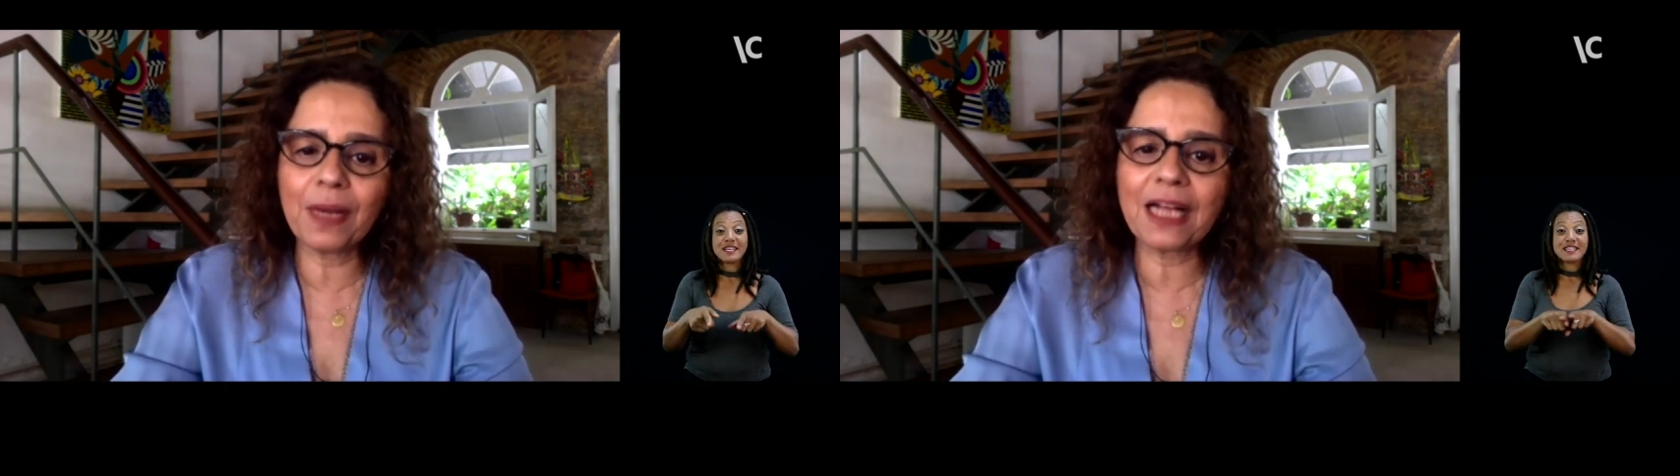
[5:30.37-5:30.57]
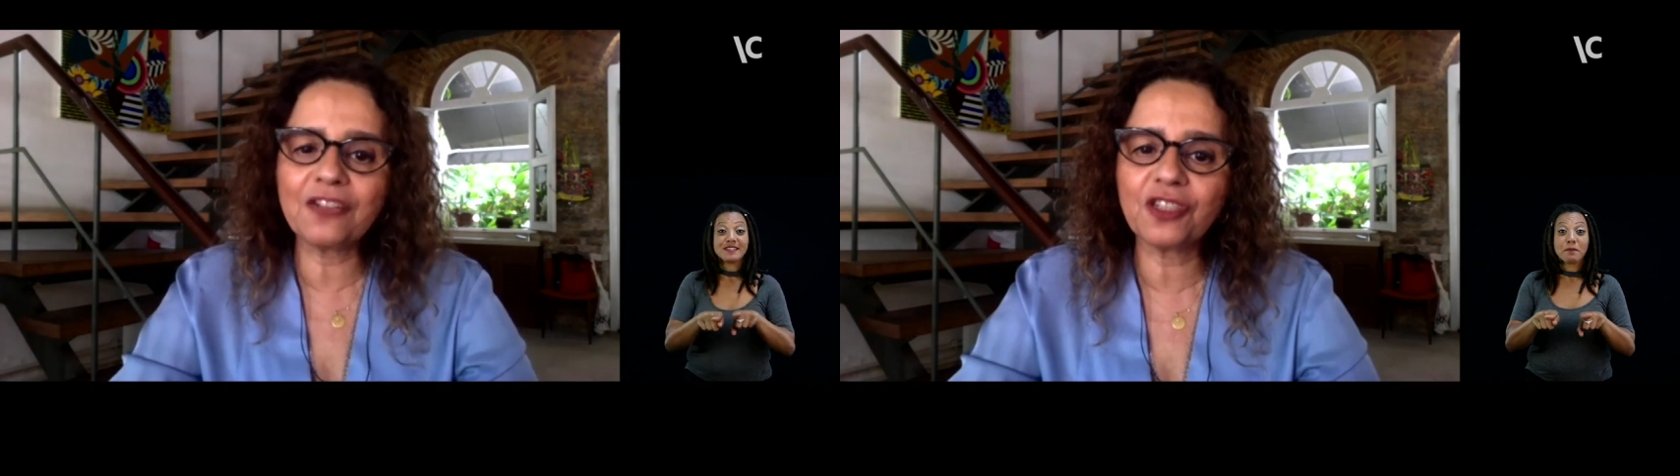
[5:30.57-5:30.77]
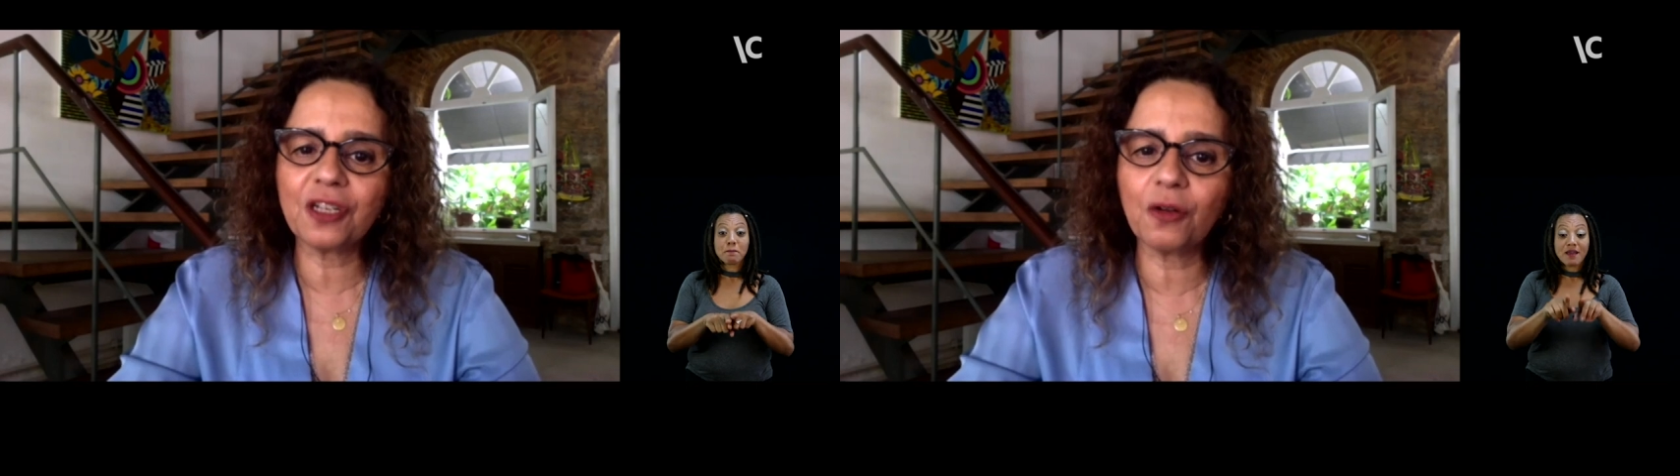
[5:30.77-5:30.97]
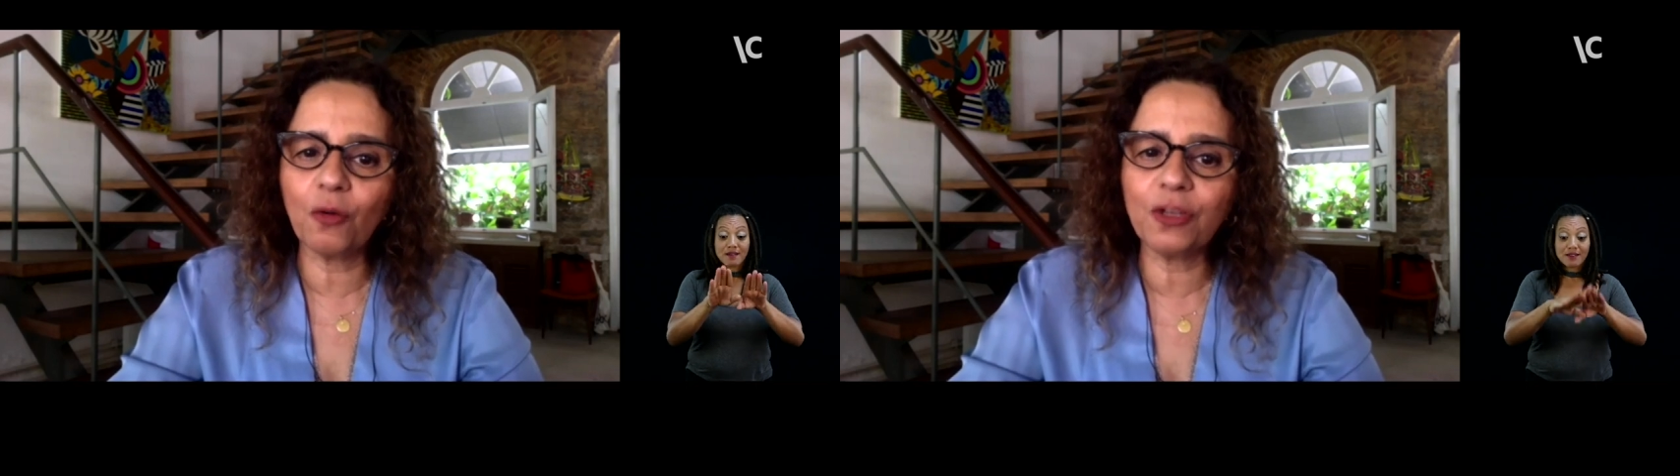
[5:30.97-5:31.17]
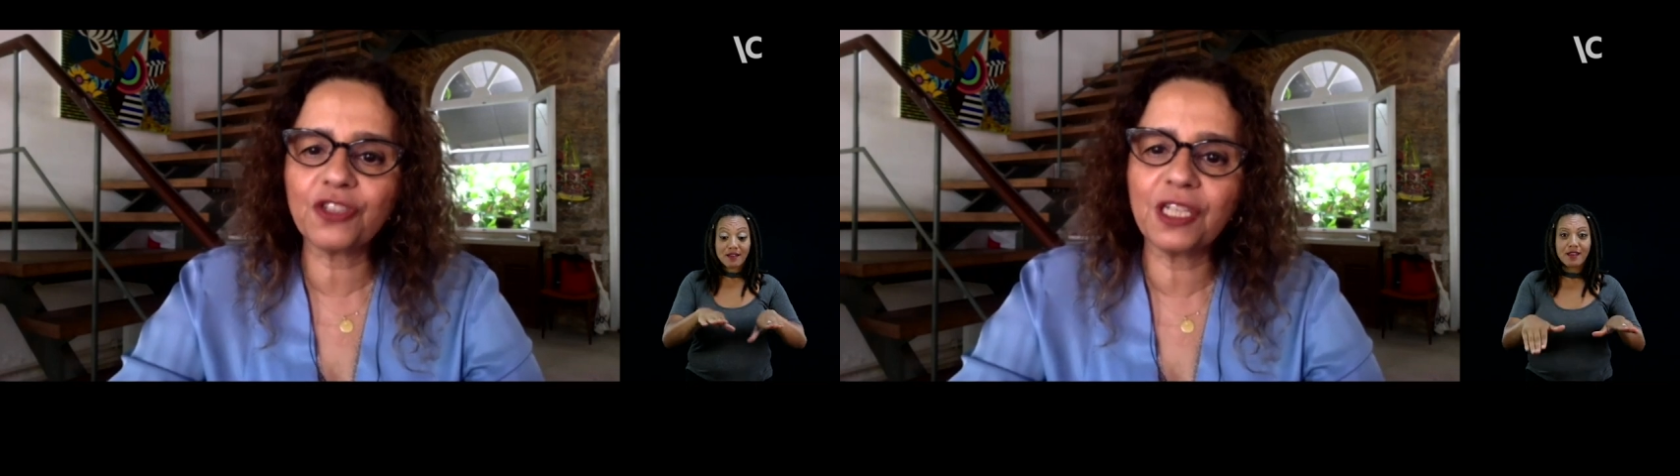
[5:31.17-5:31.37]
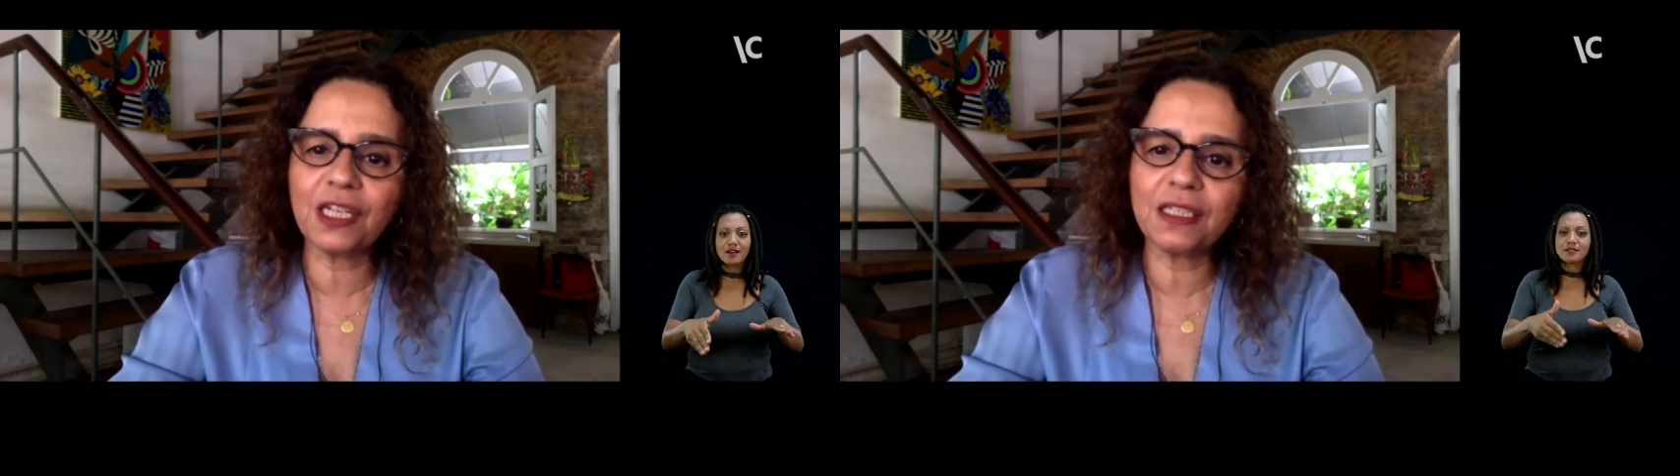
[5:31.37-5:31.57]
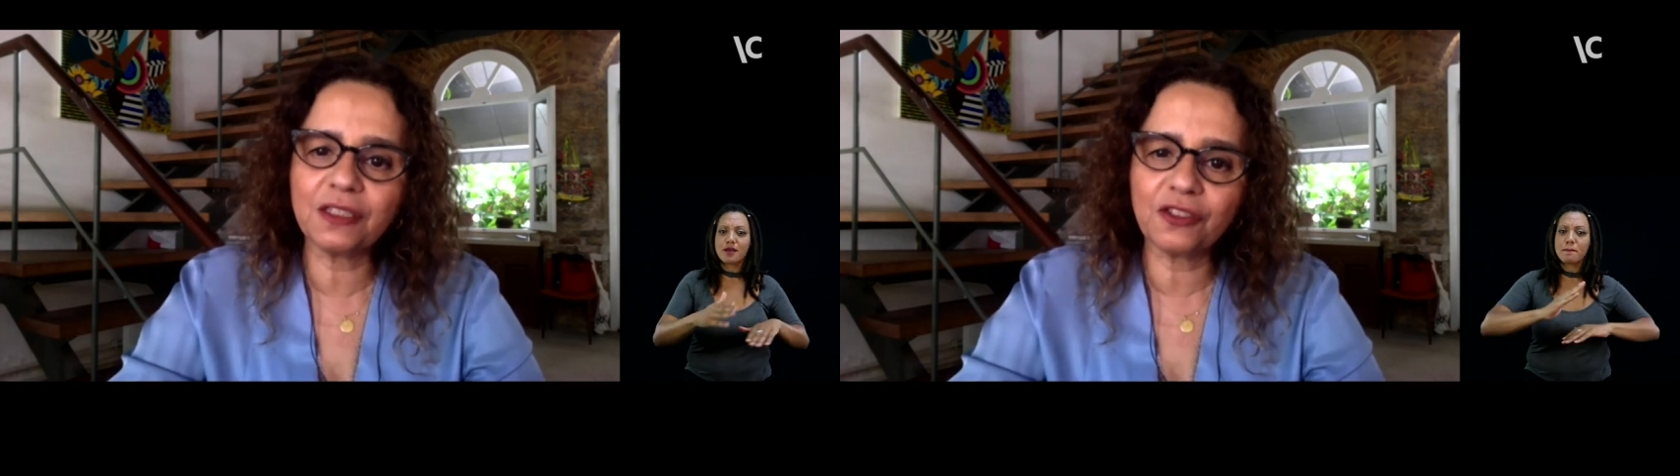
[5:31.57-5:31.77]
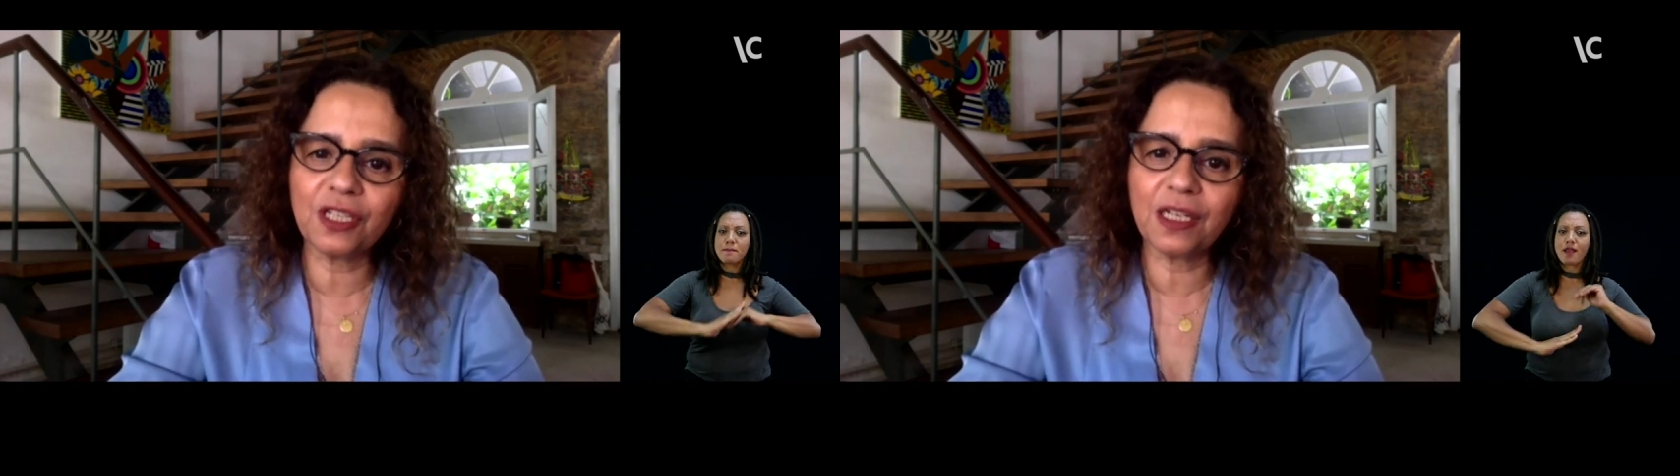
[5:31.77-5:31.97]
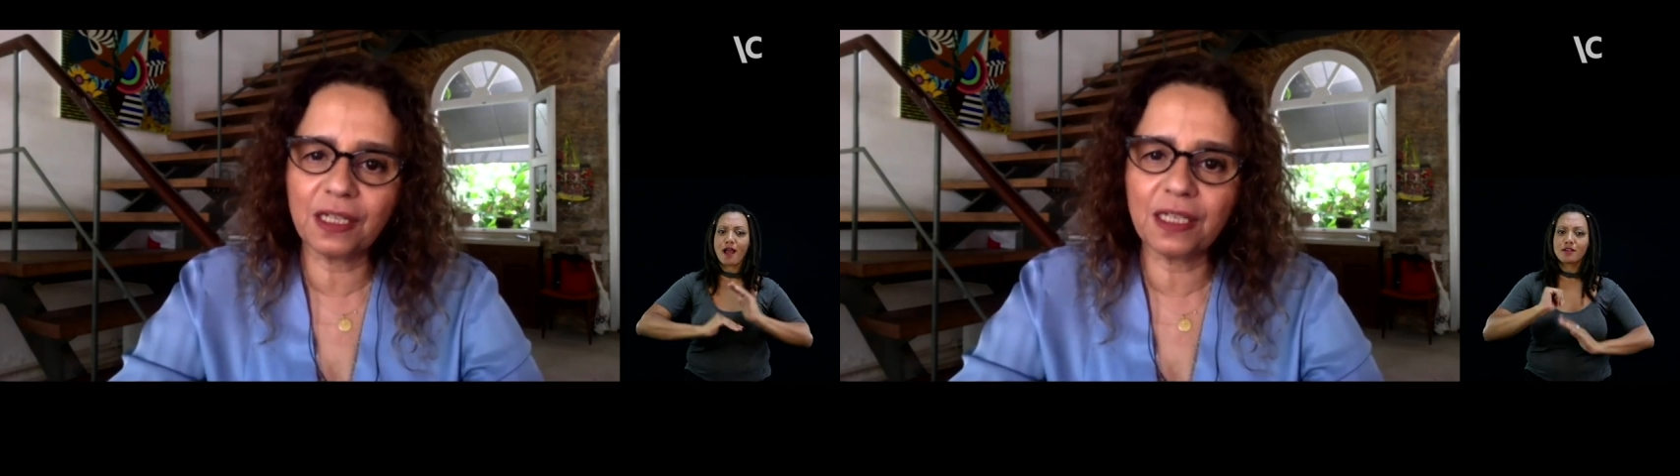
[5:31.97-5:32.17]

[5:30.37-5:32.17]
prática com as crianças, né?